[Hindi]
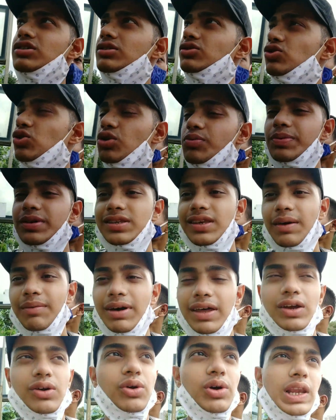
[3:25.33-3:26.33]
ऐसे सो पीस के
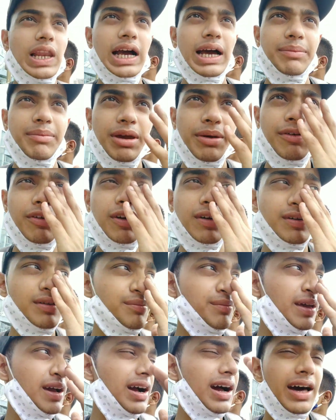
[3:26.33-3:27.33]
मारे खोल लगा बे,
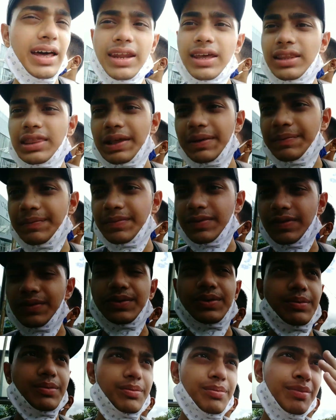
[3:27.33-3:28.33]
बेकार एकदम
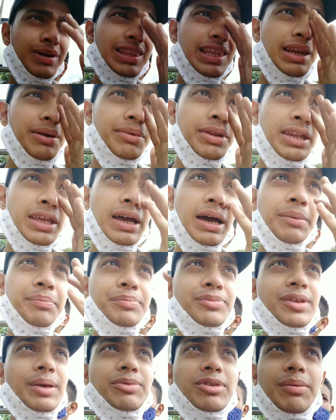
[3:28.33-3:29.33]
मतलब ही नहीं है
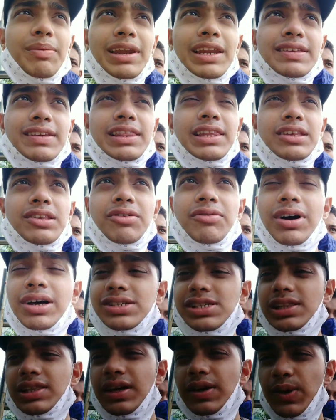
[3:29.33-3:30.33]
अब सबसे पहले जल्दी से
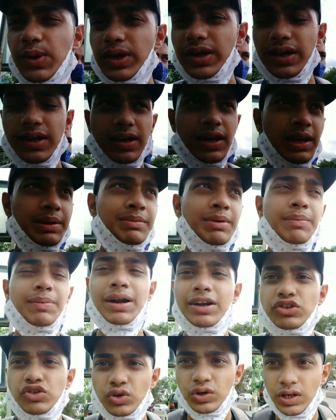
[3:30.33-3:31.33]
वहाँ चलते हैं क्योंकि गर्मी
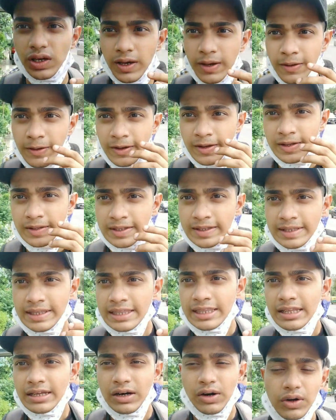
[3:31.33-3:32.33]
बढ़ चुकी है
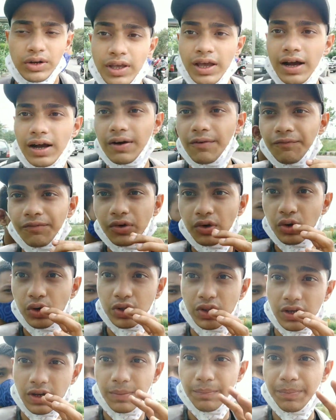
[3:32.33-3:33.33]
और यहाँ का
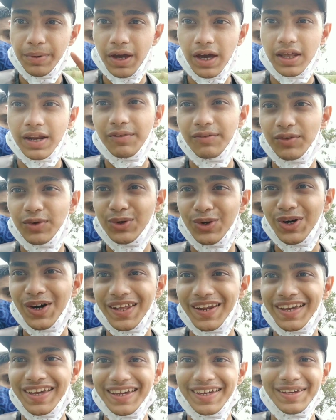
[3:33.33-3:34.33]
व्यू इतना प्यारा व्यू
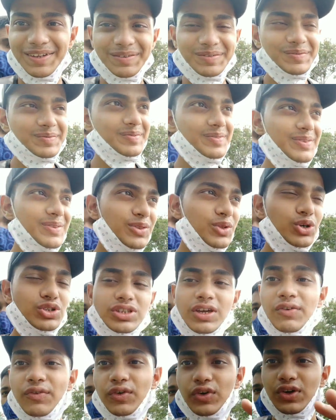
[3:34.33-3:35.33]
आ रहा है दो
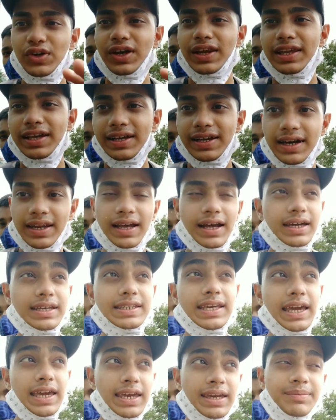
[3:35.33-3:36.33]
चार फोटो क्लिक करा
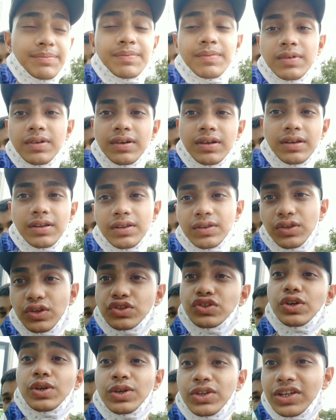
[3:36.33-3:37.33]
के जाएंगे हम
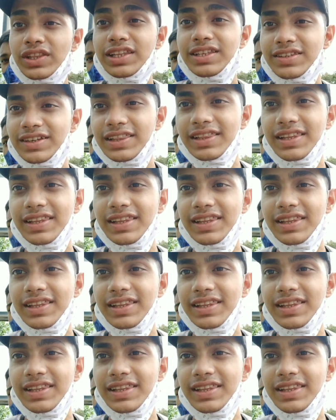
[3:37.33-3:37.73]
तो चलो जल्दी